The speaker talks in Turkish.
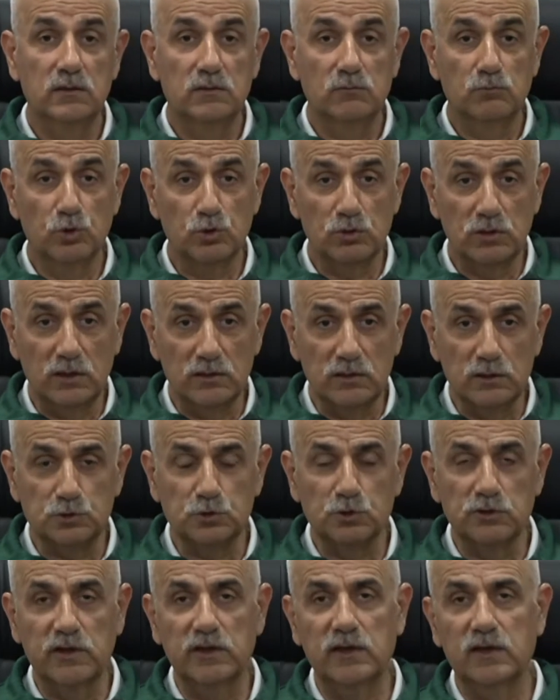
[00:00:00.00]
Buradan da
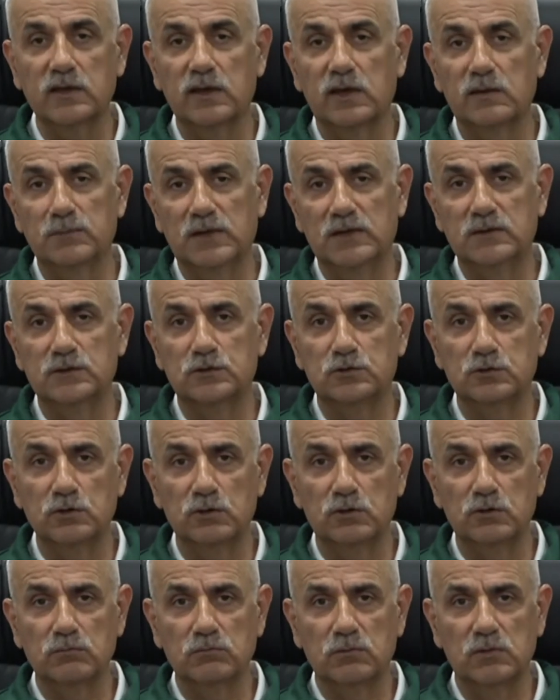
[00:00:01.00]
şuraya gelmek
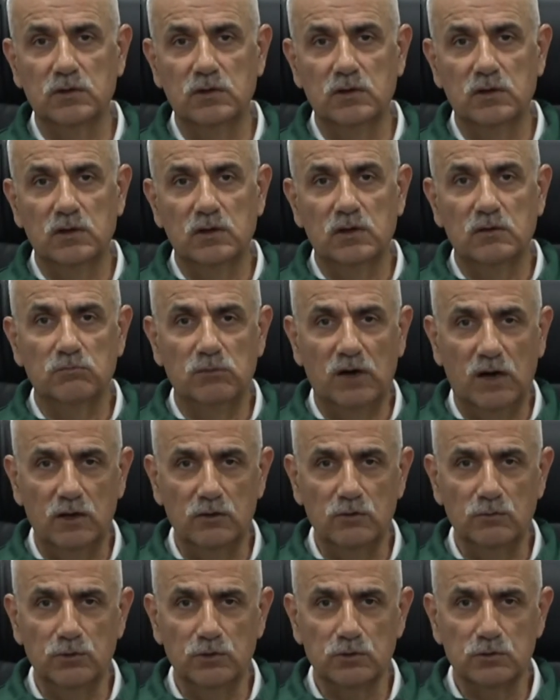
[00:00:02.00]
istiyorum.
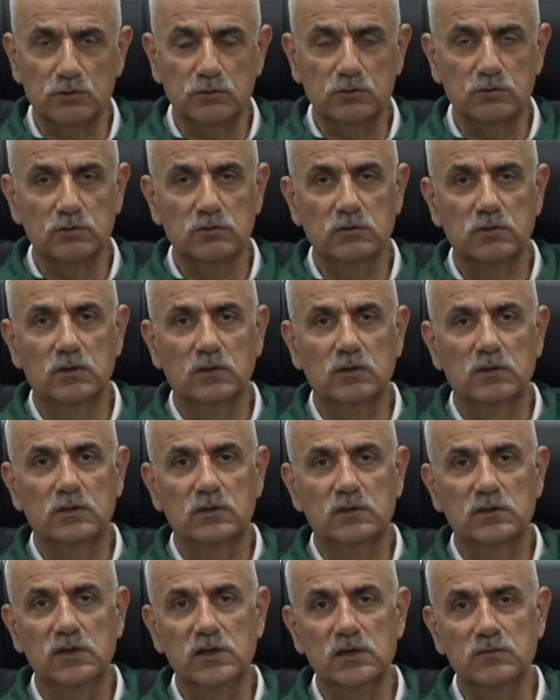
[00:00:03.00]
Malumunuz
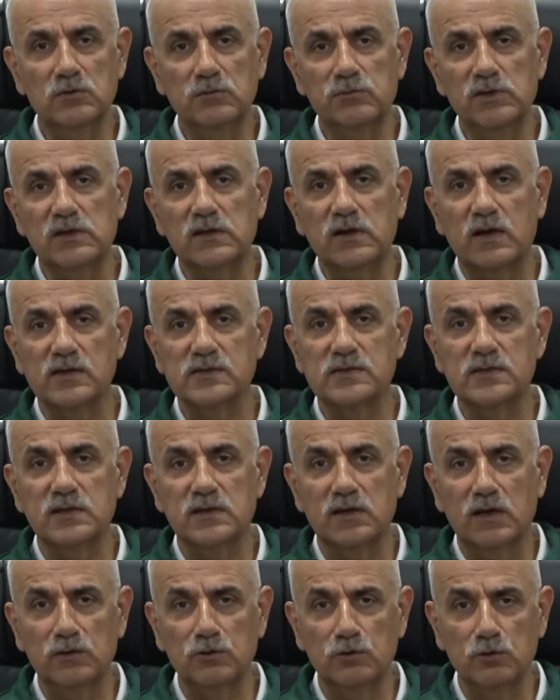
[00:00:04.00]
21
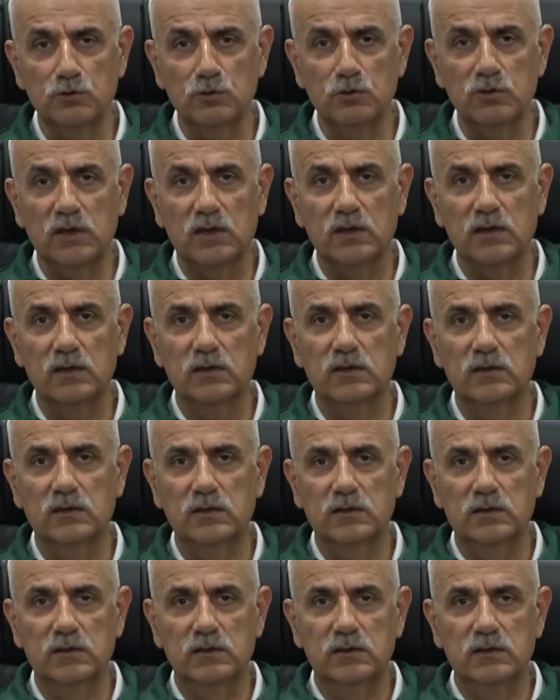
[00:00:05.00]
Haziran günü de
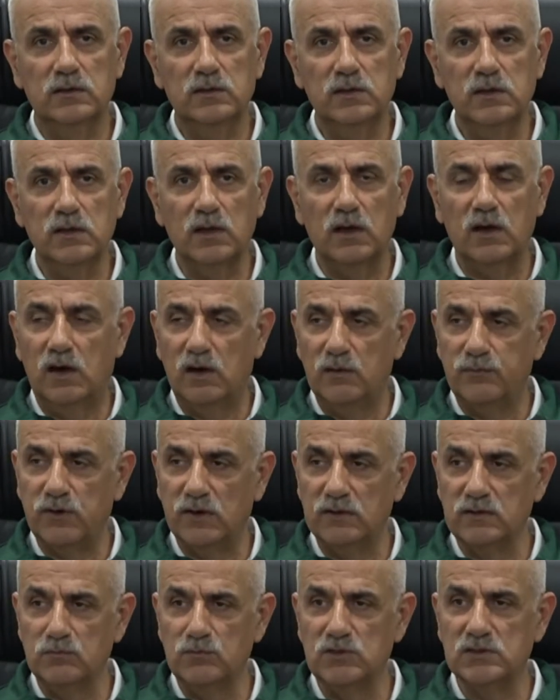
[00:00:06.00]
yine
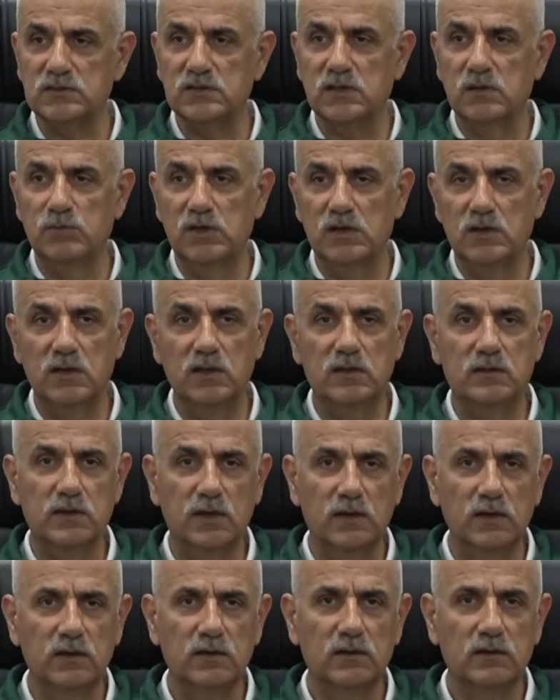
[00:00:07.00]
AFAD'ımızla
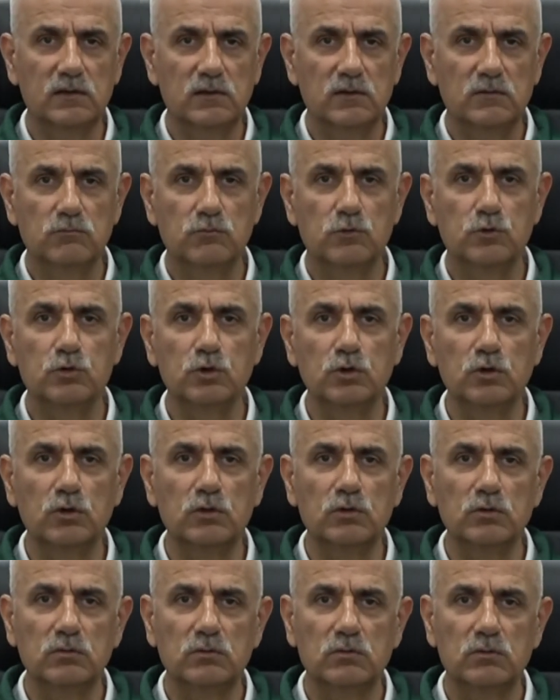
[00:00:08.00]
birlikte
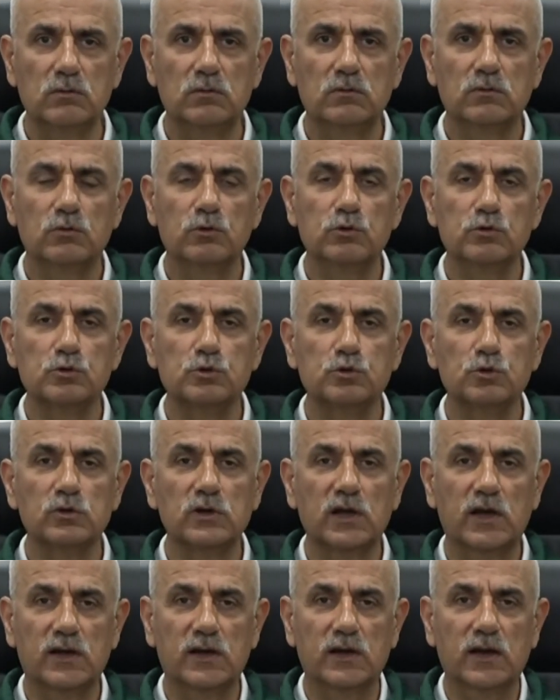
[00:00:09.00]
bütün
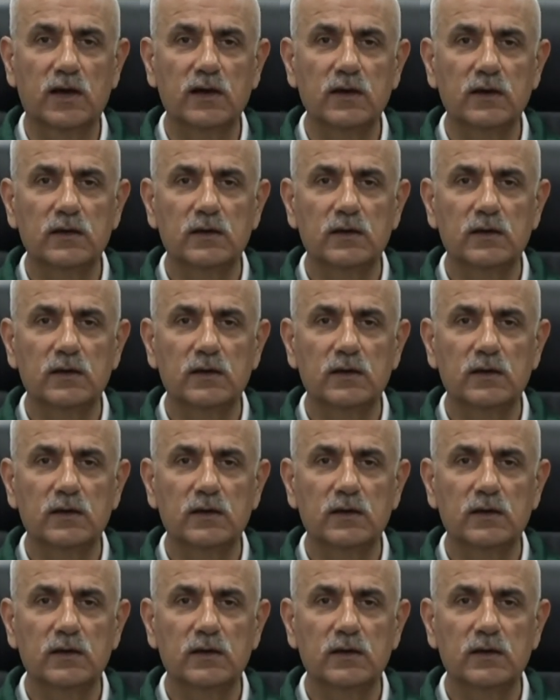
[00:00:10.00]
unsurlarla